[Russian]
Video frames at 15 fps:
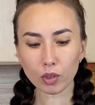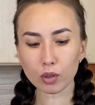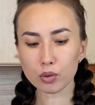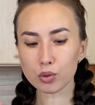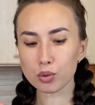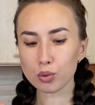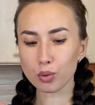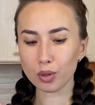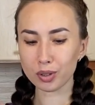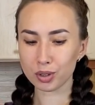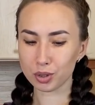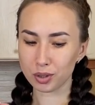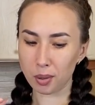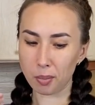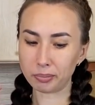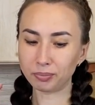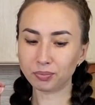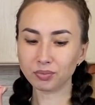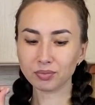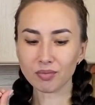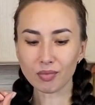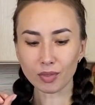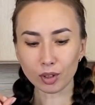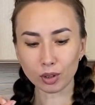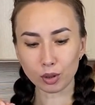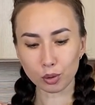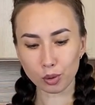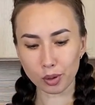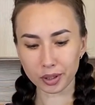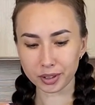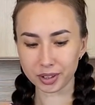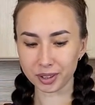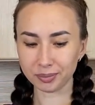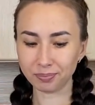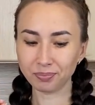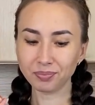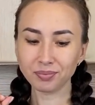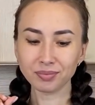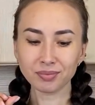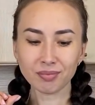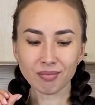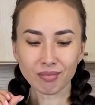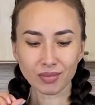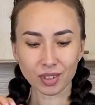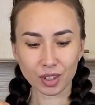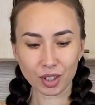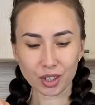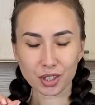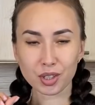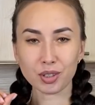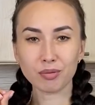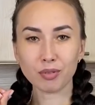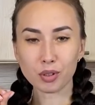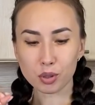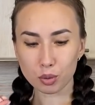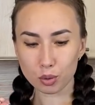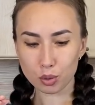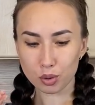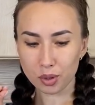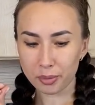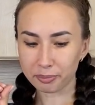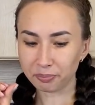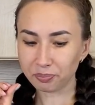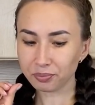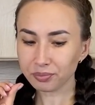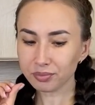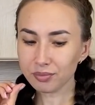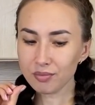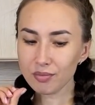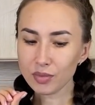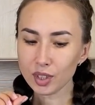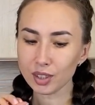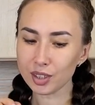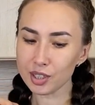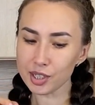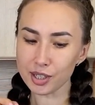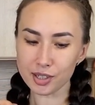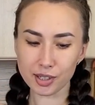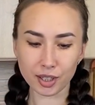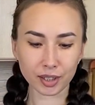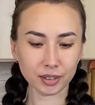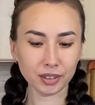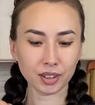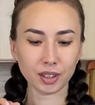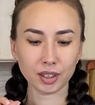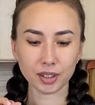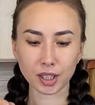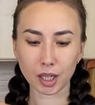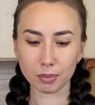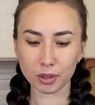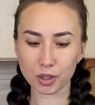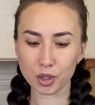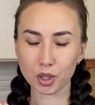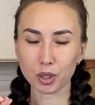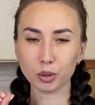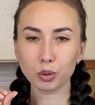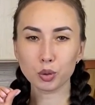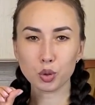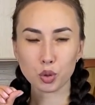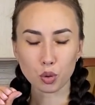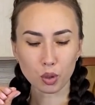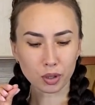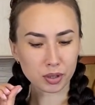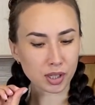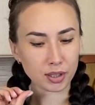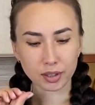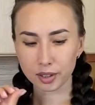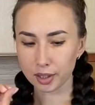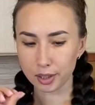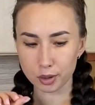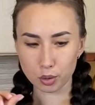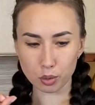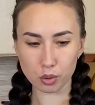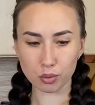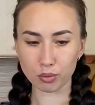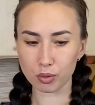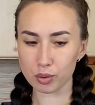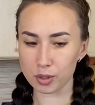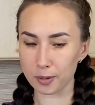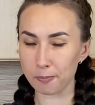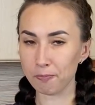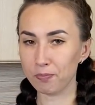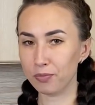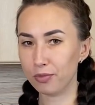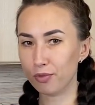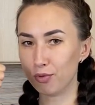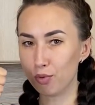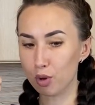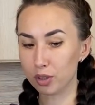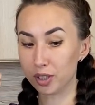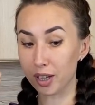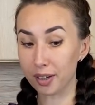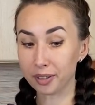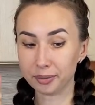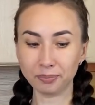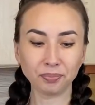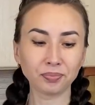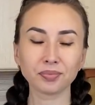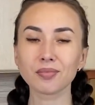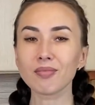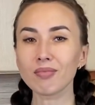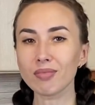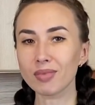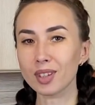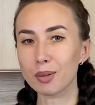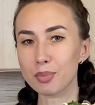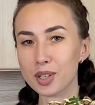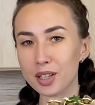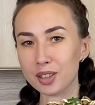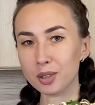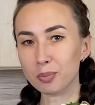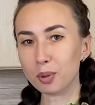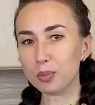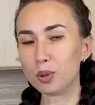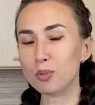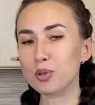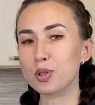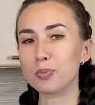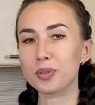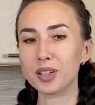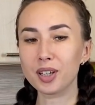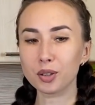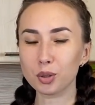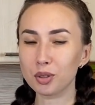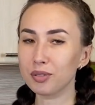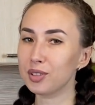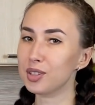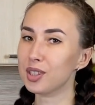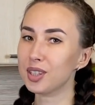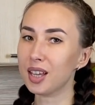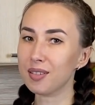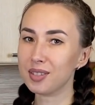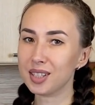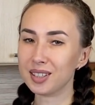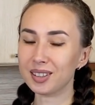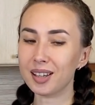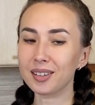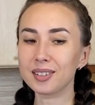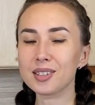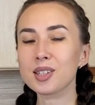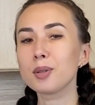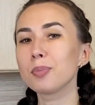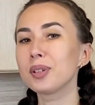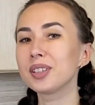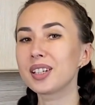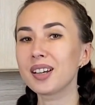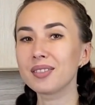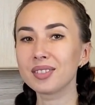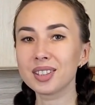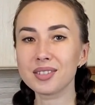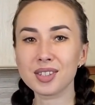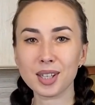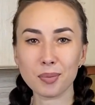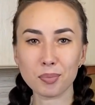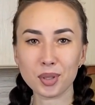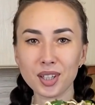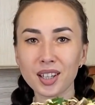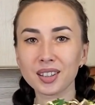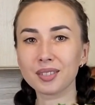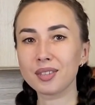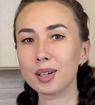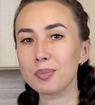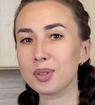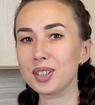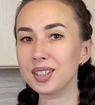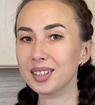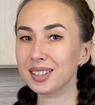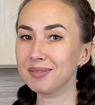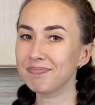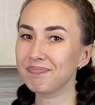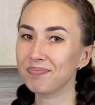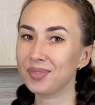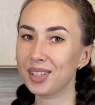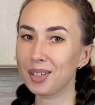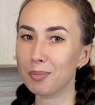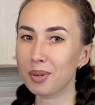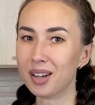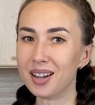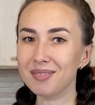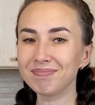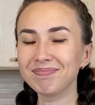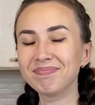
Сочный, легкий нежный, воздушный, кисло-сладенькое яблочко, лучок слегка чувствуется. Вот так. Обязательно попробуйте приготовить, ставьте лайк, если понравилось. Всем приятного аппетита и пока!